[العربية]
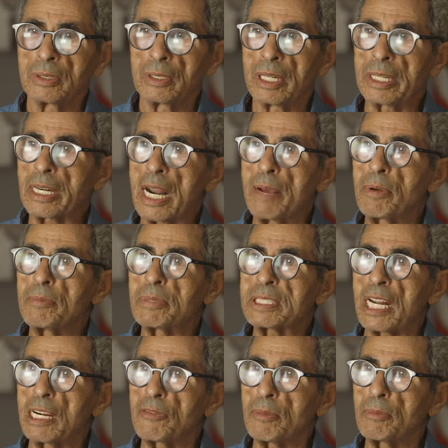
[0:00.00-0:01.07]
الكرهبه
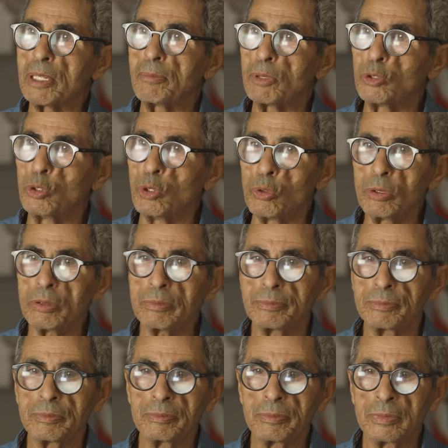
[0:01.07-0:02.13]
المسلفه بالديون
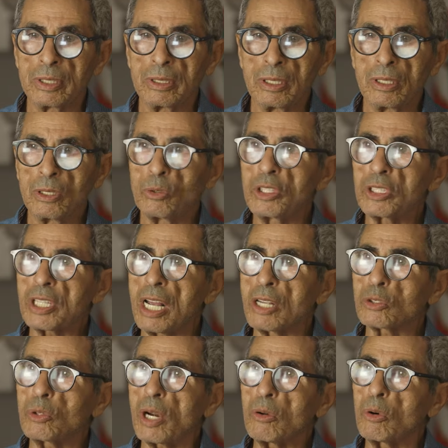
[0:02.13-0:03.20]

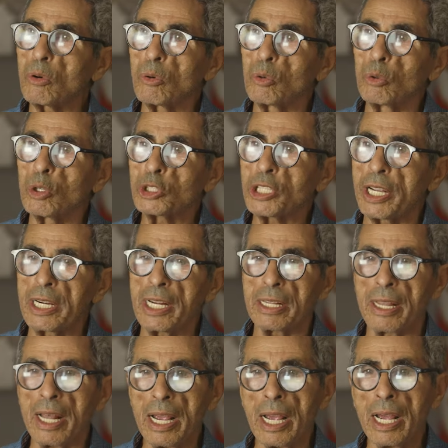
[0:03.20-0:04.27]
وليسانس وشهريات
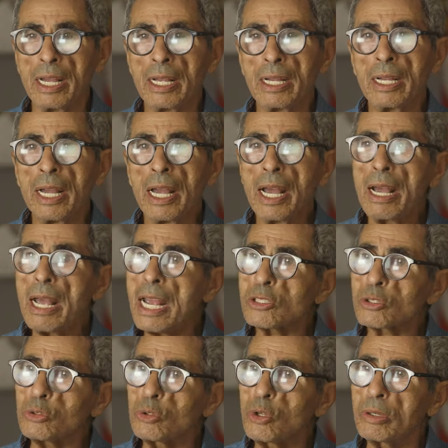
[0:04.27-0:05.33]
ضايعه
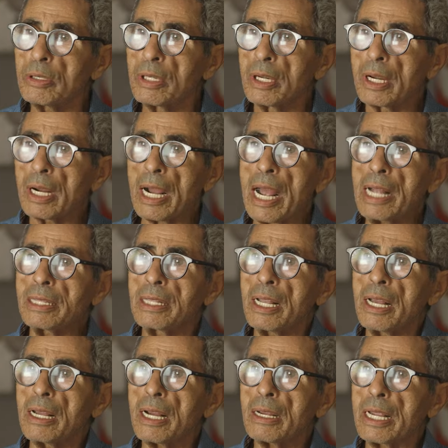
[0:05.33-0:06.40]
هزوه
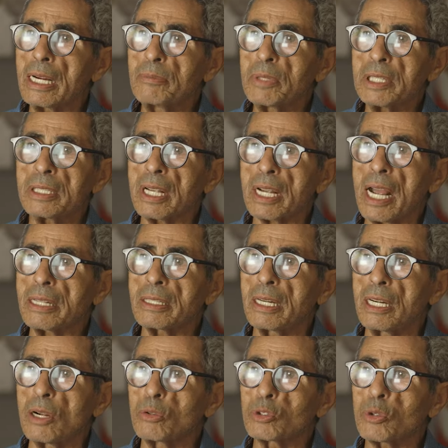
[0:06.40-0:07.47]
قعدنا كلمتني قعدنا
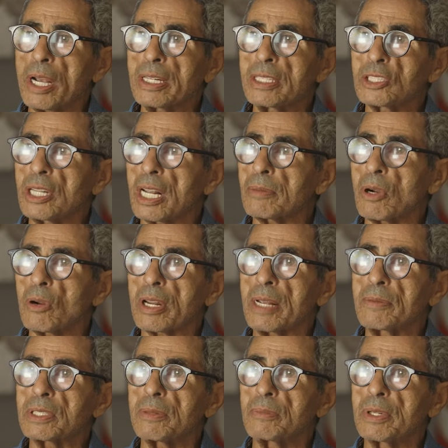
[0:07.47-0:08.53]
نلوجوا احنا يجي اربعه ولا
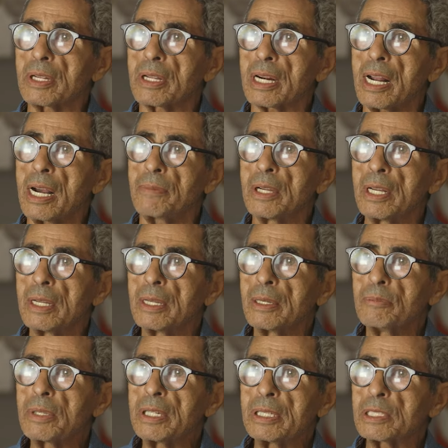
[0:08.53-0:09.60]
خمسه من الكراب
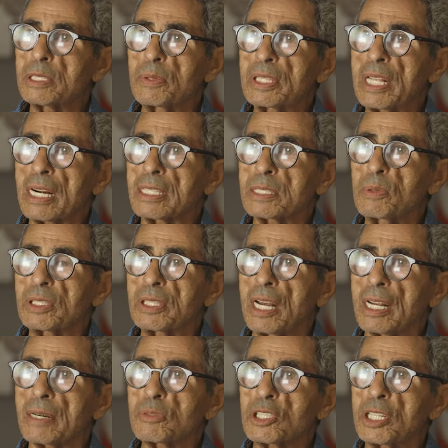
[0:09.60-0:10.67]
من سبيطار
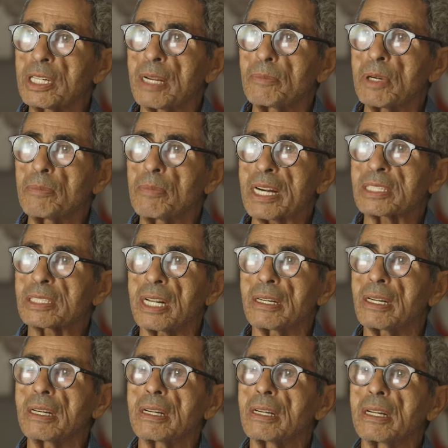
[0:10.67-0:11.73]
لسبيطار مشينا من المرسى
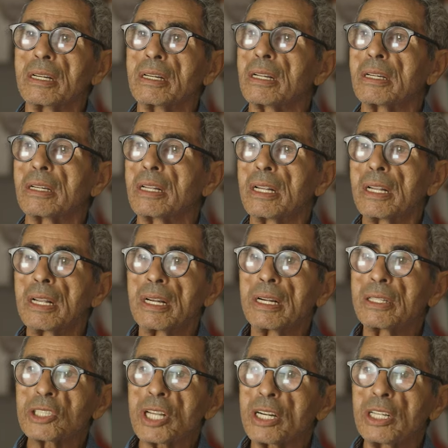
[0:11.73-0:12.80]

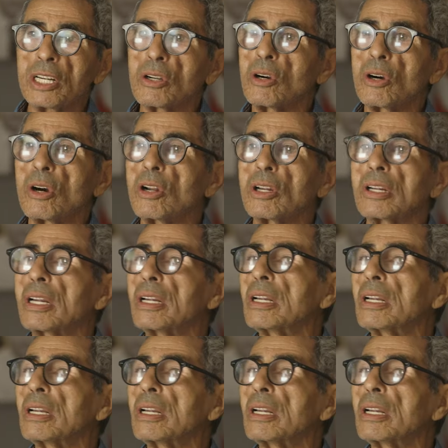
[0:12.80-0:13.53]
لشارنيكول